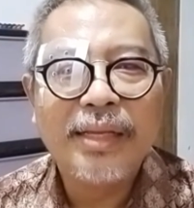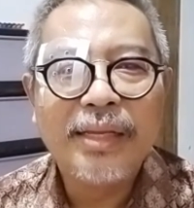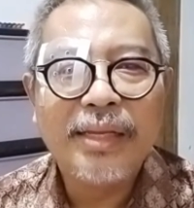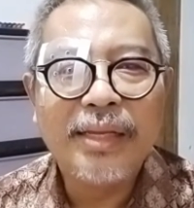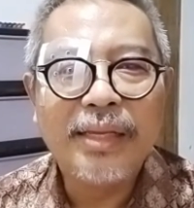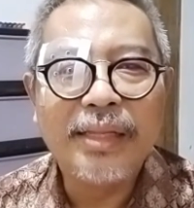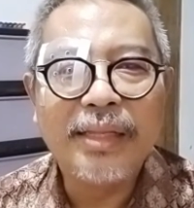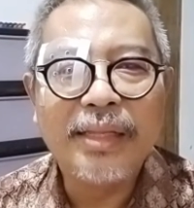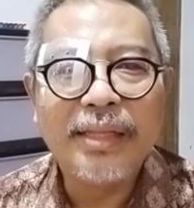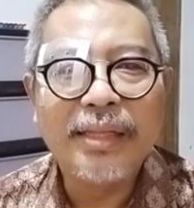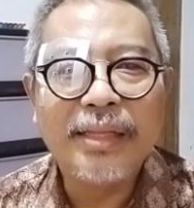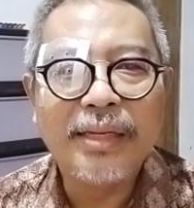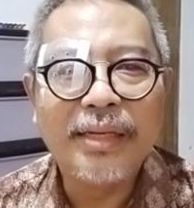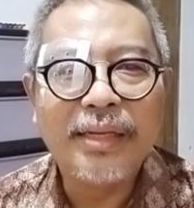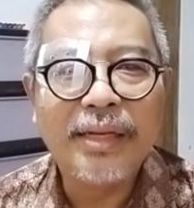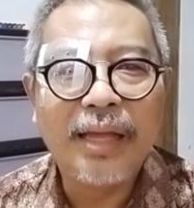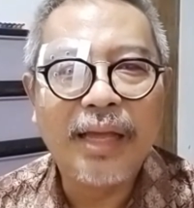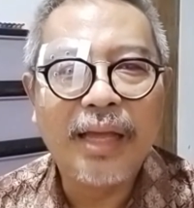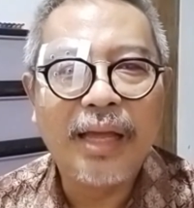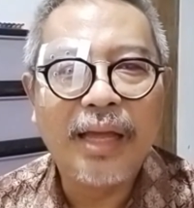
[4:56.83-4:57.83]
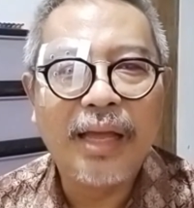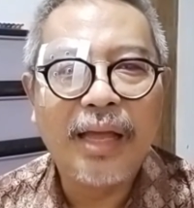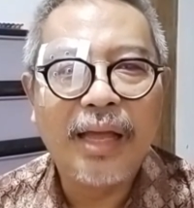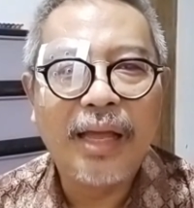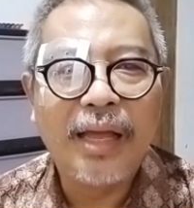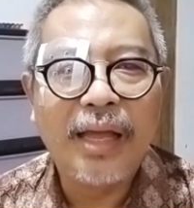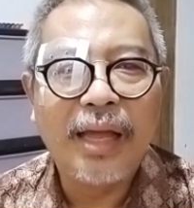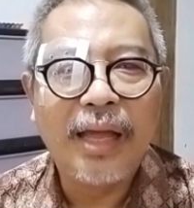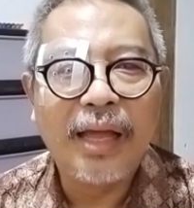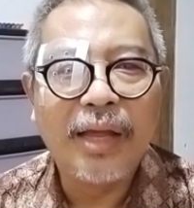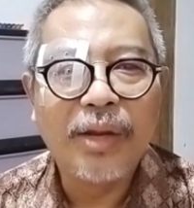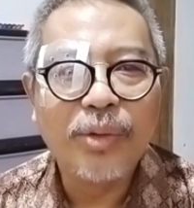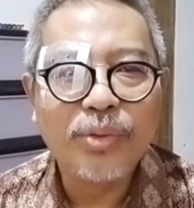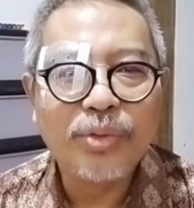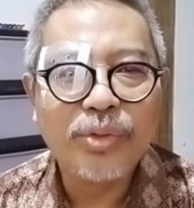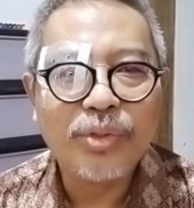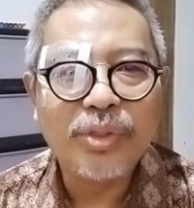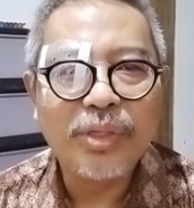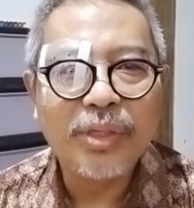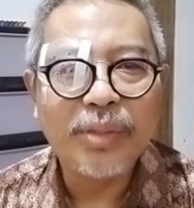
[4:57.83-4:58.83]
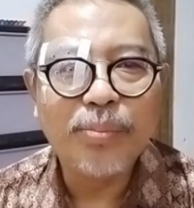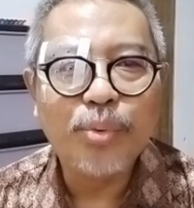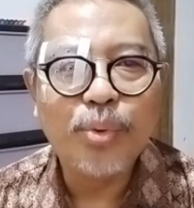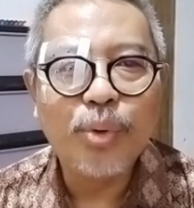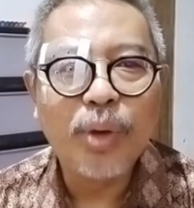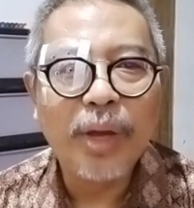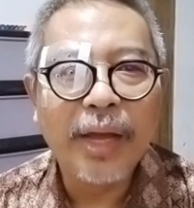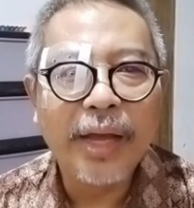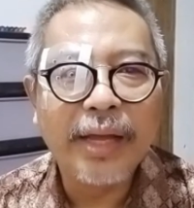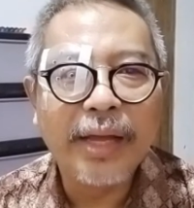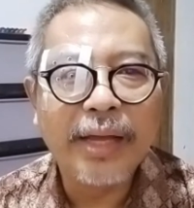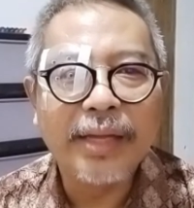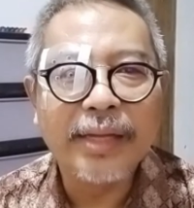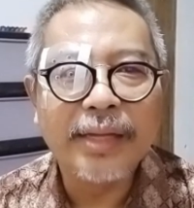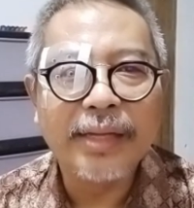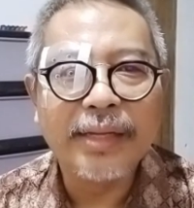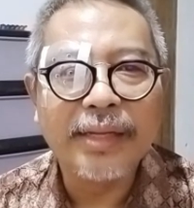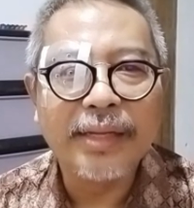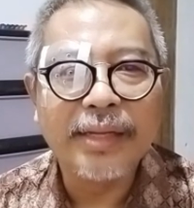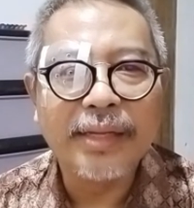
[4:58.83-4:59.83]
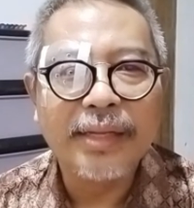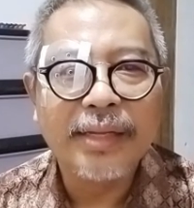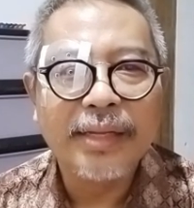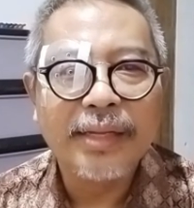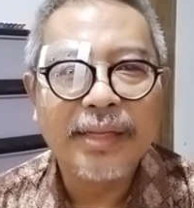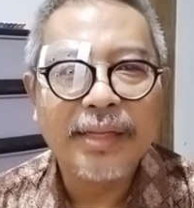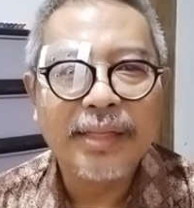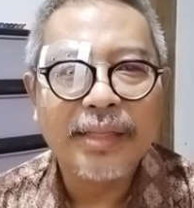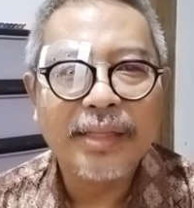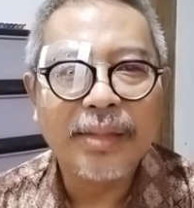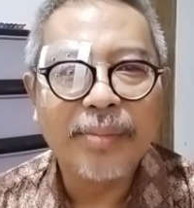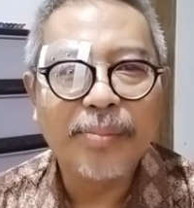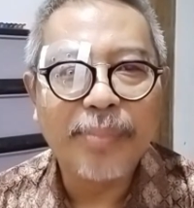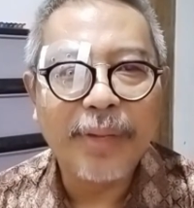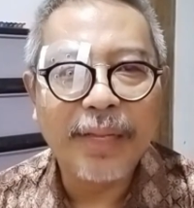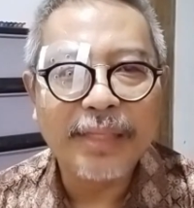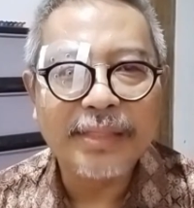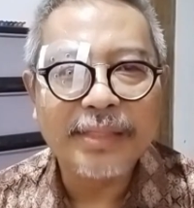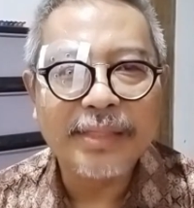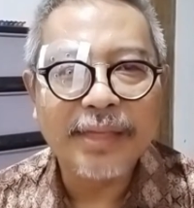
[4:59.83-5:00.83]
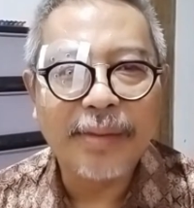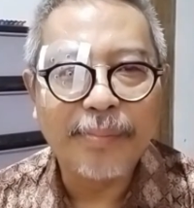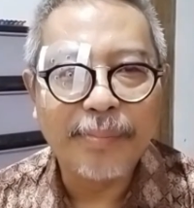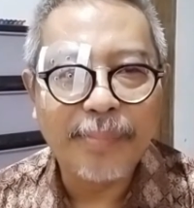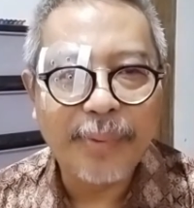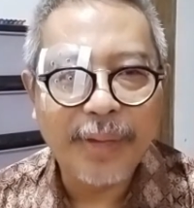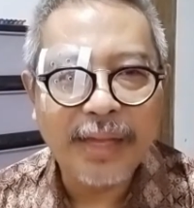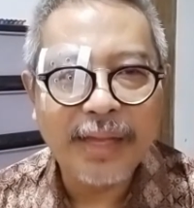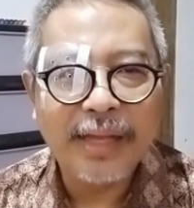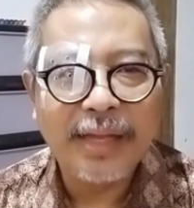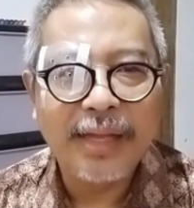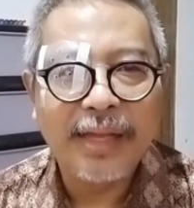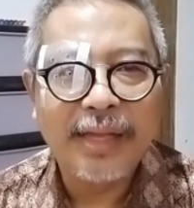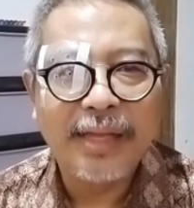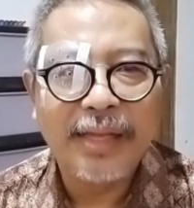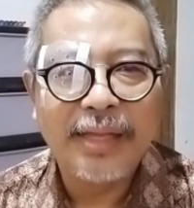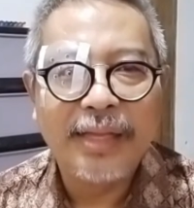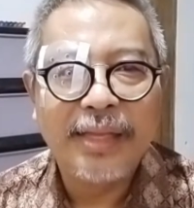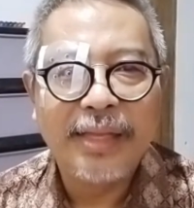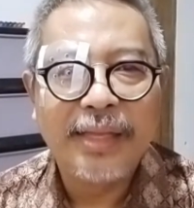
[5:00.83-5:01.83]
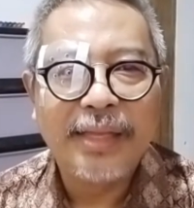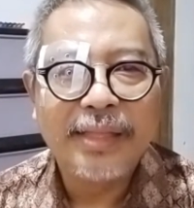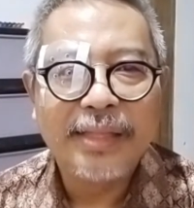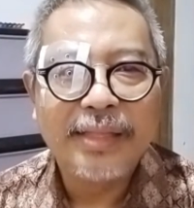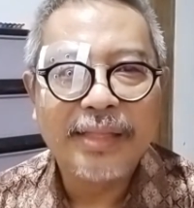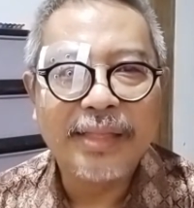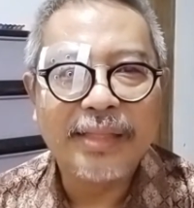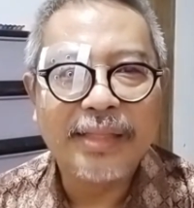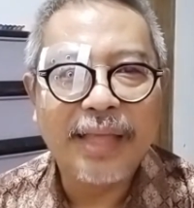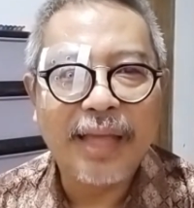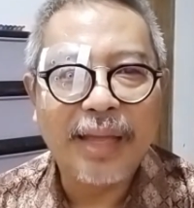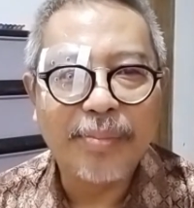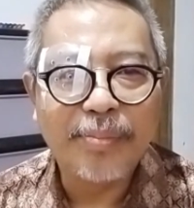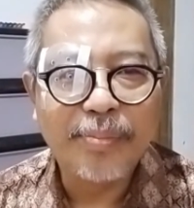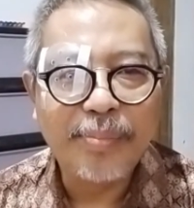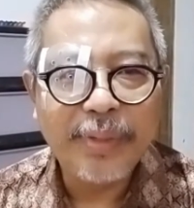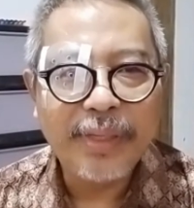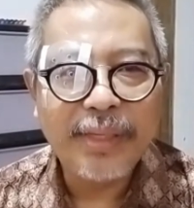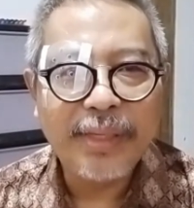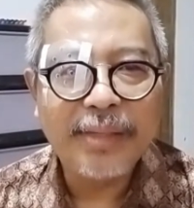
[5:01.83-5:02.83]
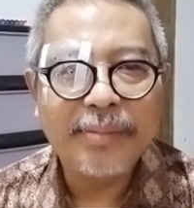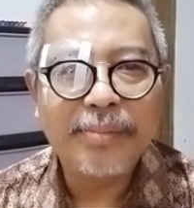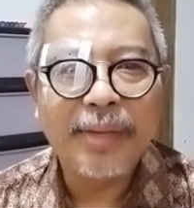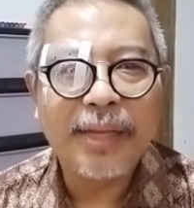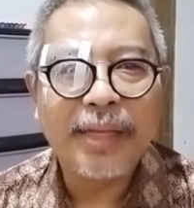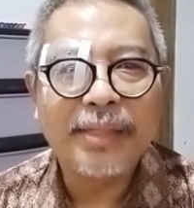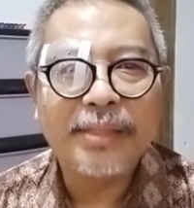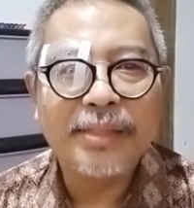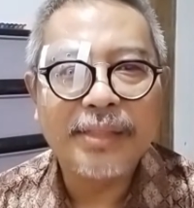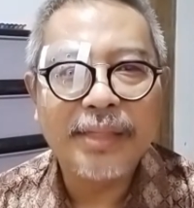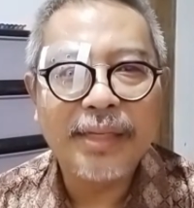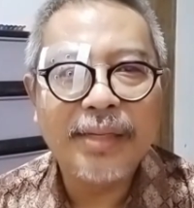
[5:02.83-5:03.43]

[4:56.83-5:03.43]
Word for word: ini tidak harus dibuang ke tempat sampah tetapi masih